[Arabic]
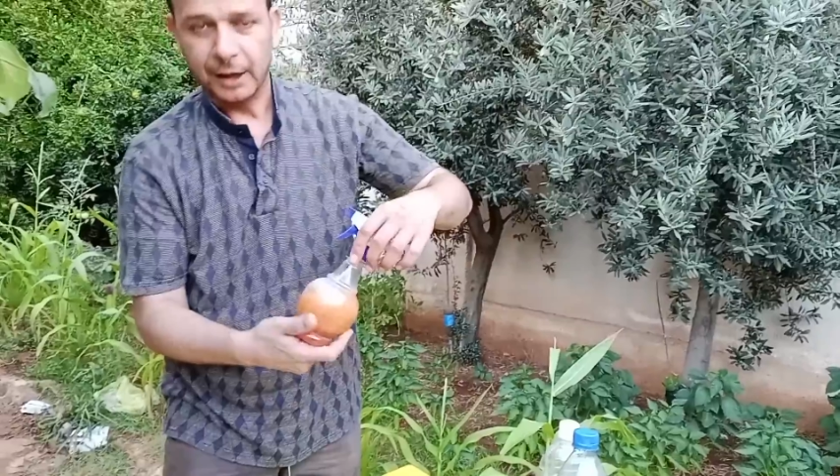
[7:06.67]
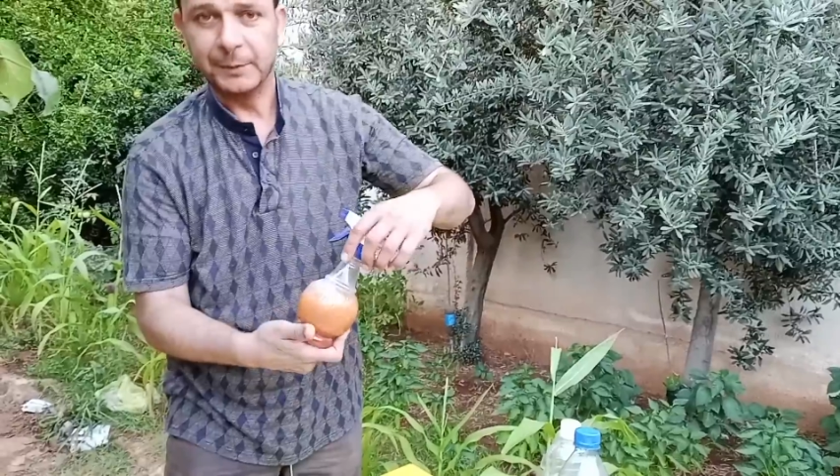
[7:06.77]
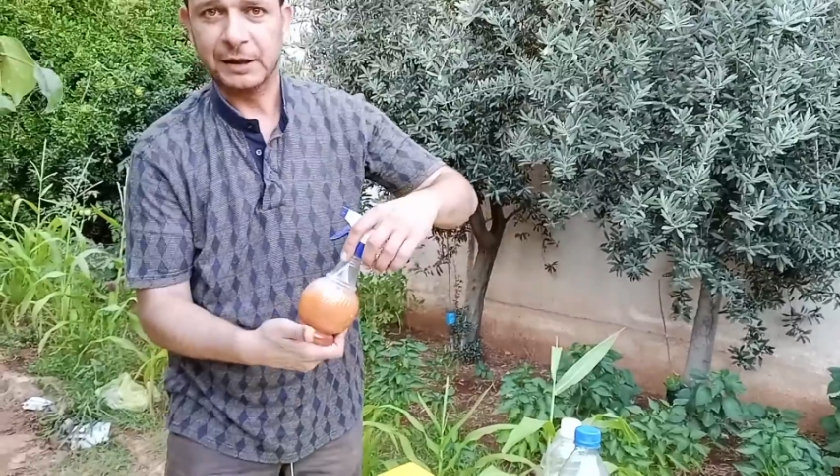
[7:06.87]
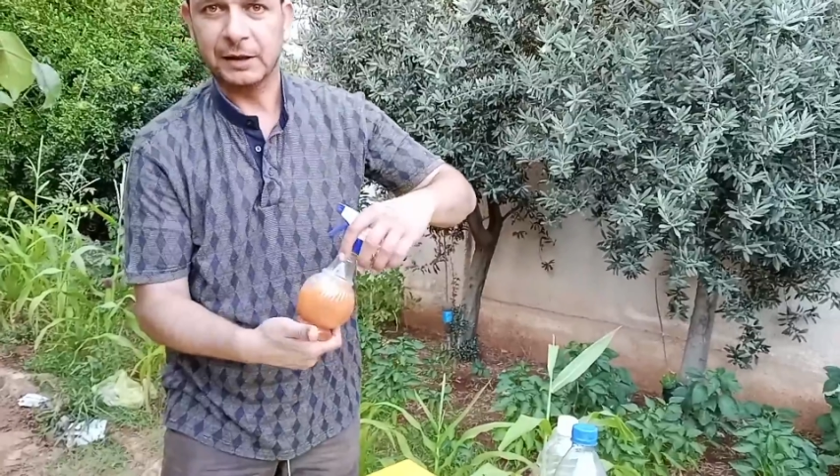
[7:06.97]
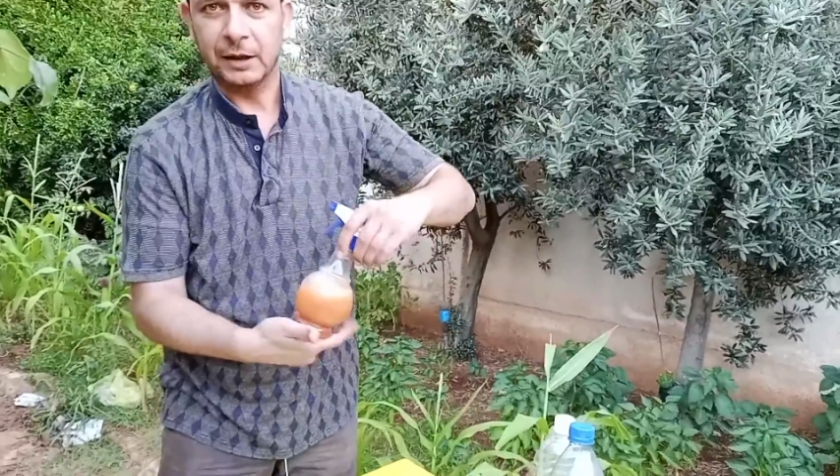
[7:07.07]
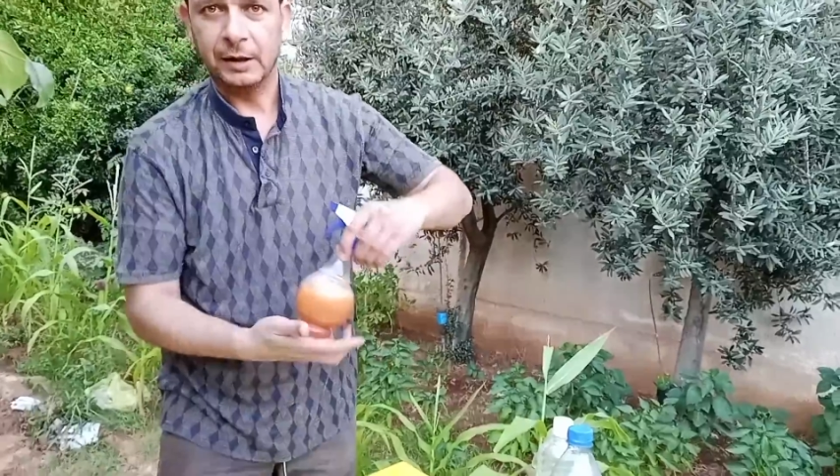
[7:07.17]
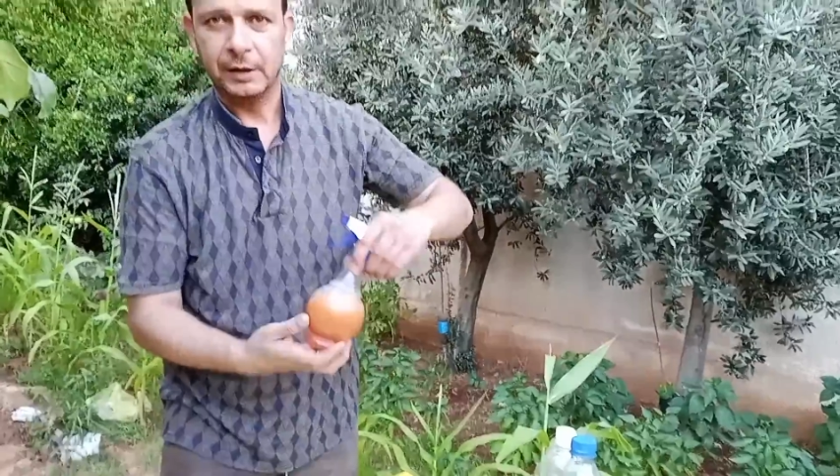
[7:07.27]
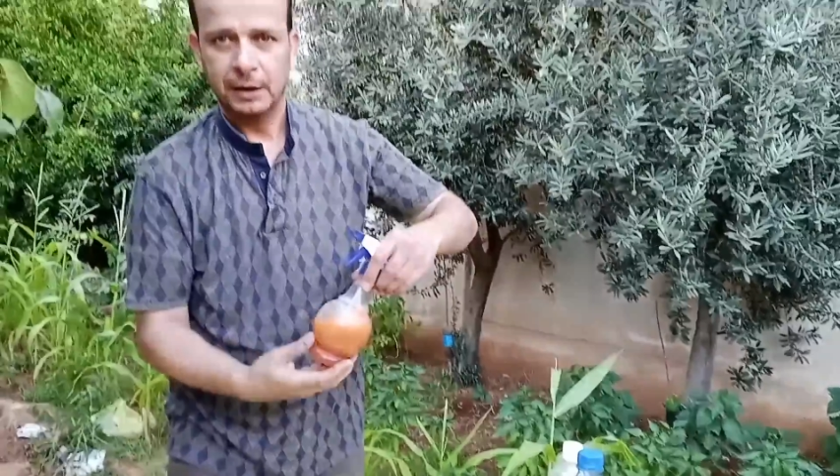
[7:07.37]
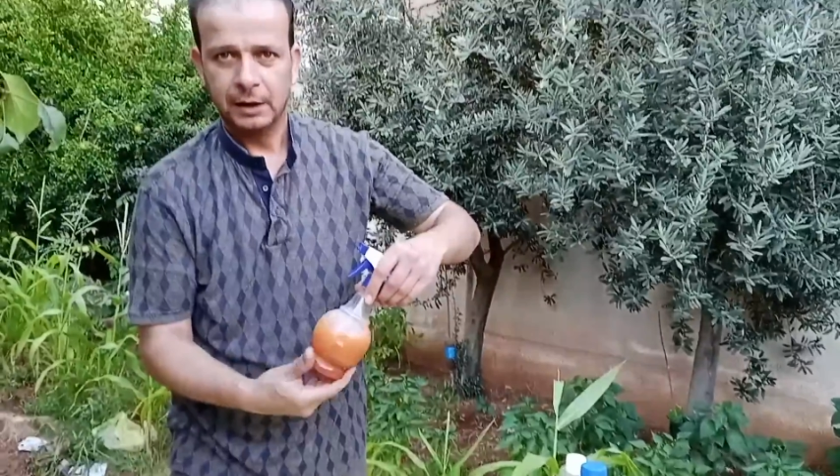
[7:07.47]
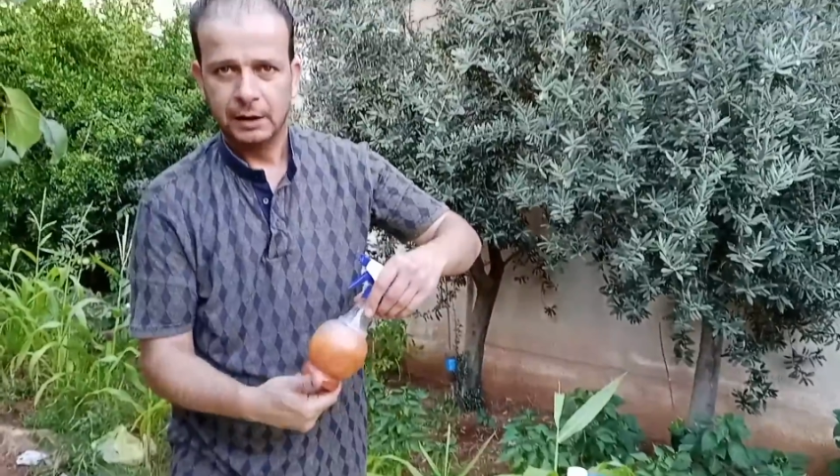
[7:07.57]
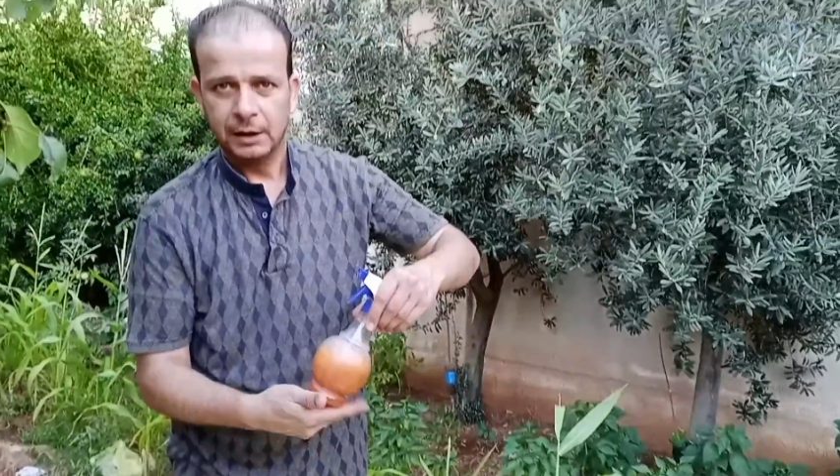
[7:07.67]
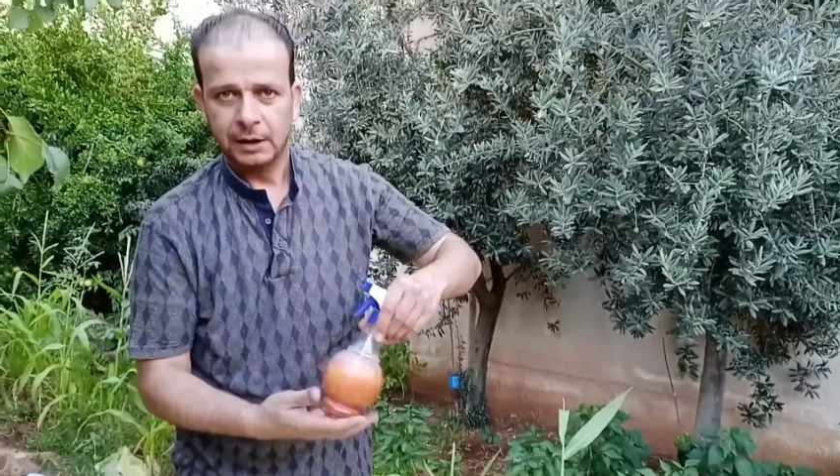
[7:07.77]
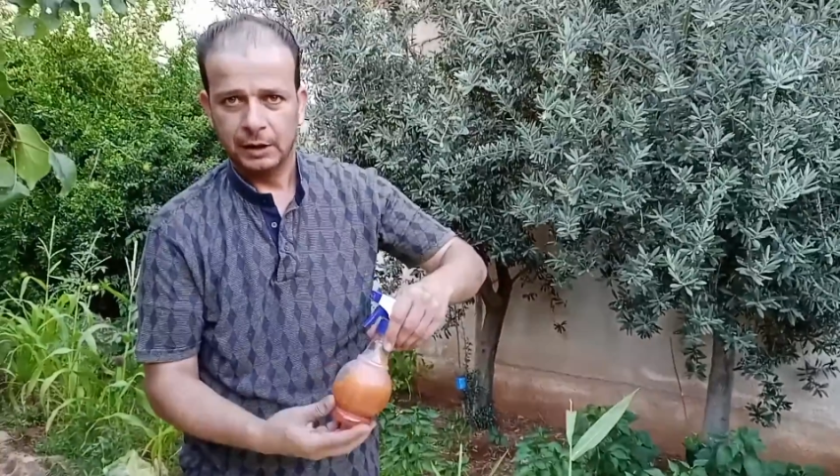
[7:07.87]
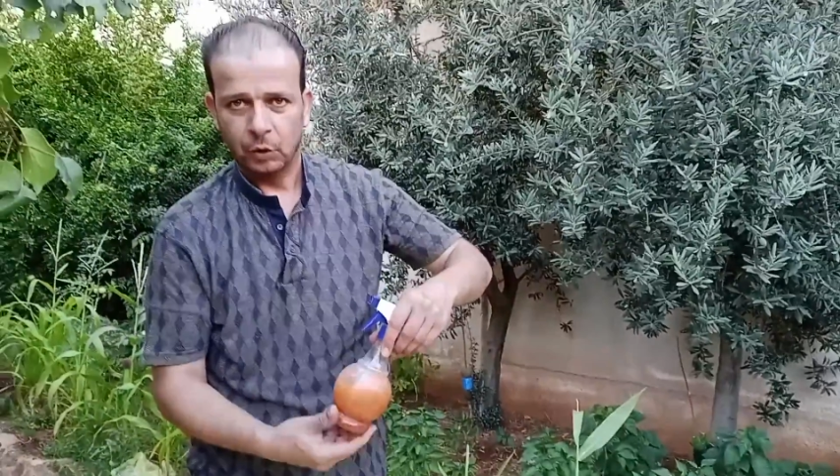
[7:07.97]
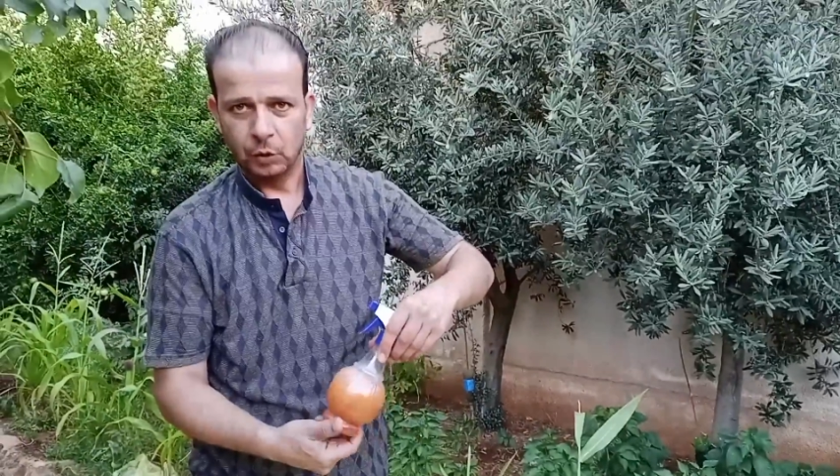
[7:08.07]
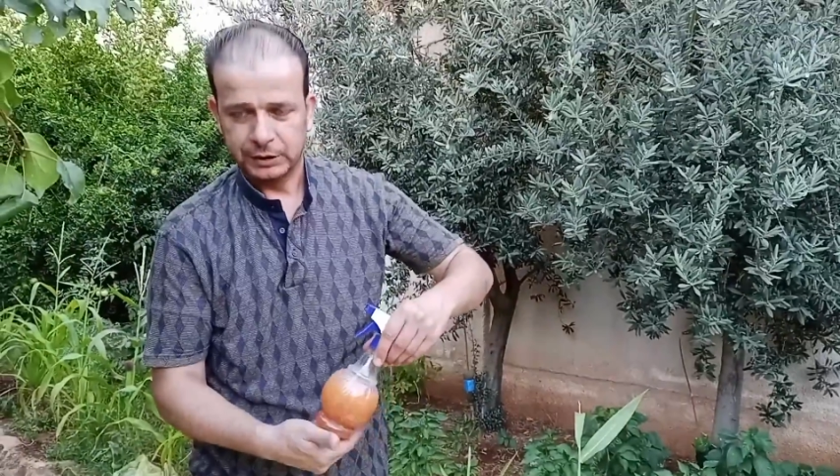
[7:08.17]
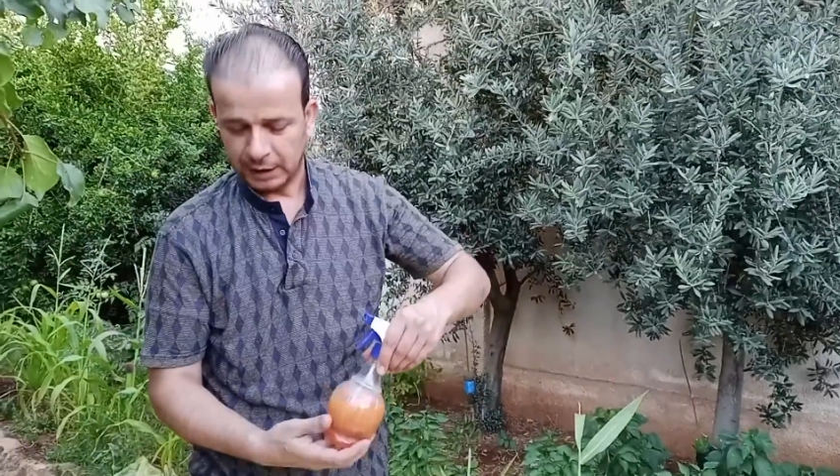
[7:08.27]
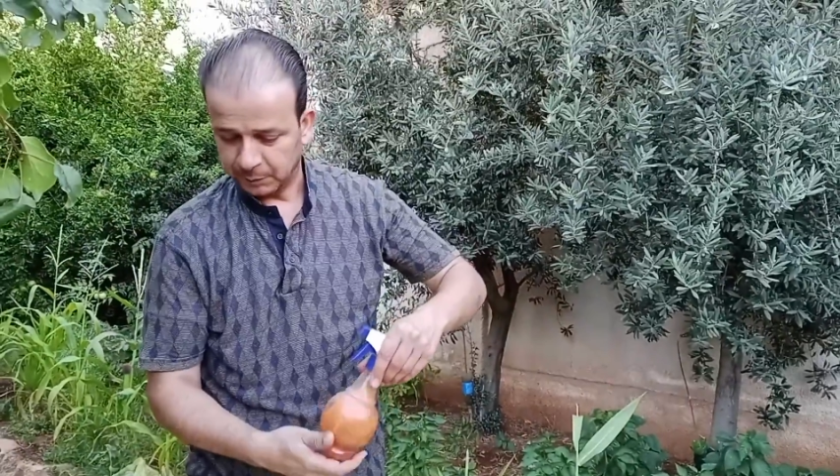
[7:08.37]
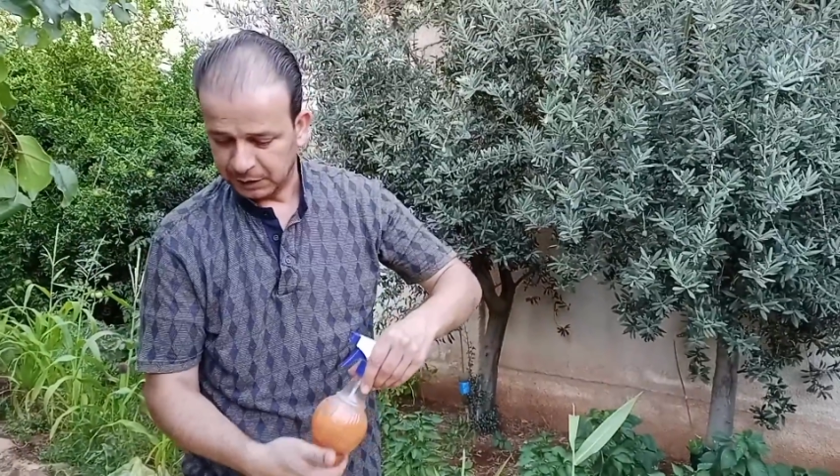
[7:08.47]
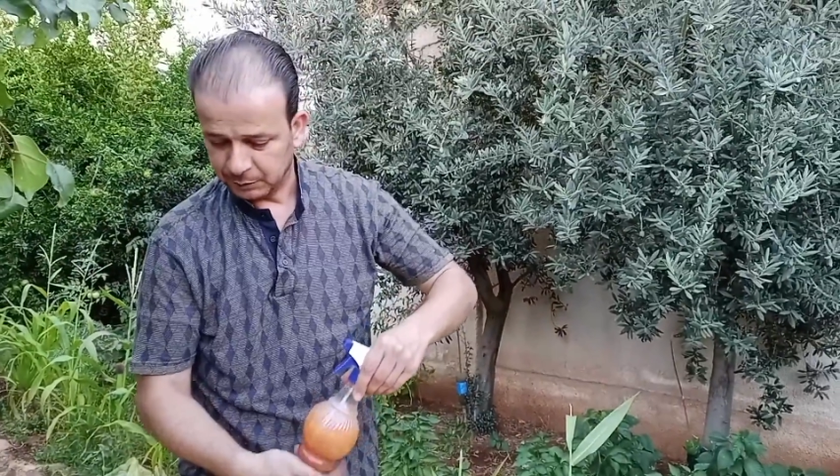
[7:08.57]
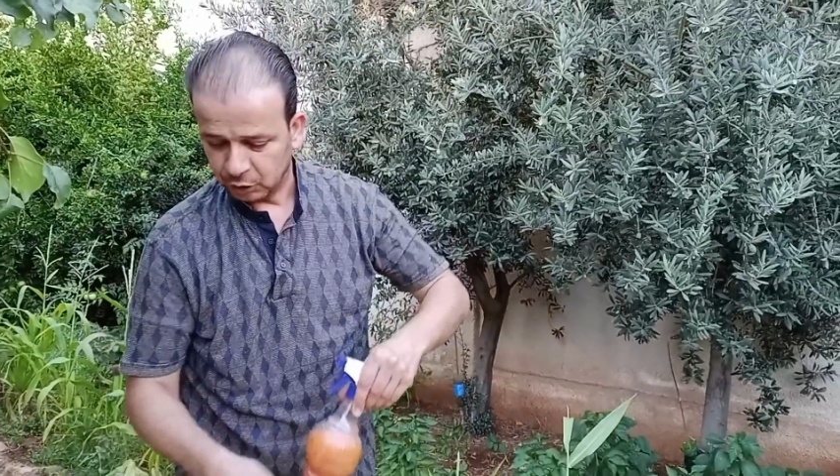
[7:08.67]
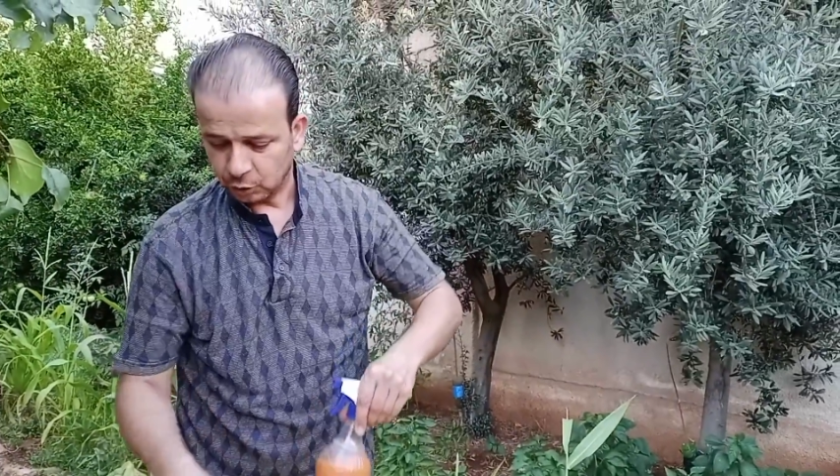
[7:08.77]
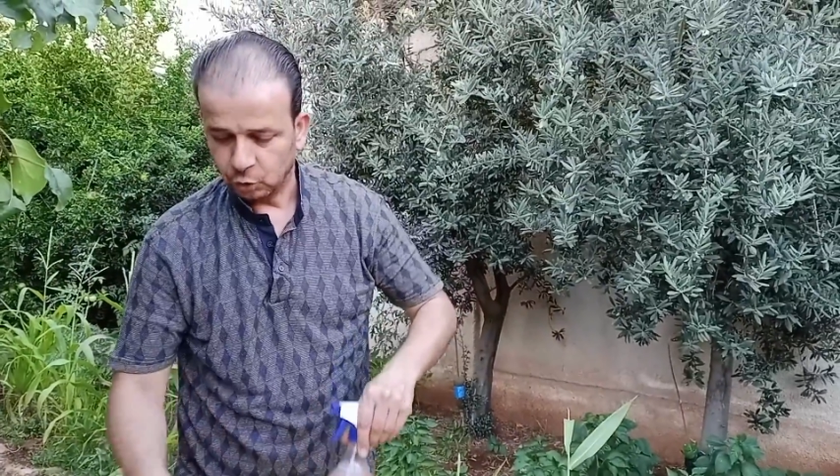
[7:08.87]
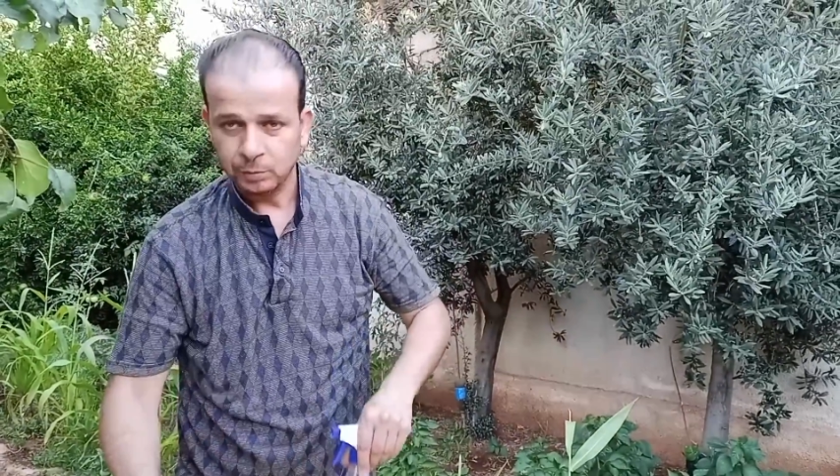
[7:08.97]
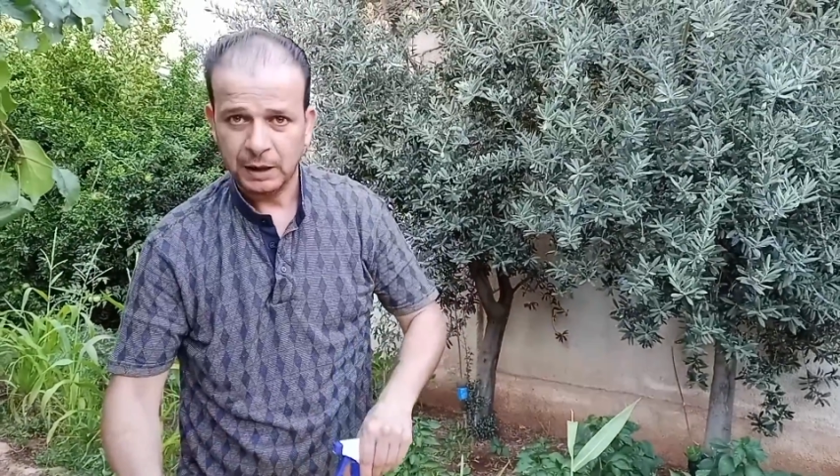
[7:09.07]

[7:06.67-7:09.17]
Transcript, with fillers: بيطلع هو التخمير بده يكون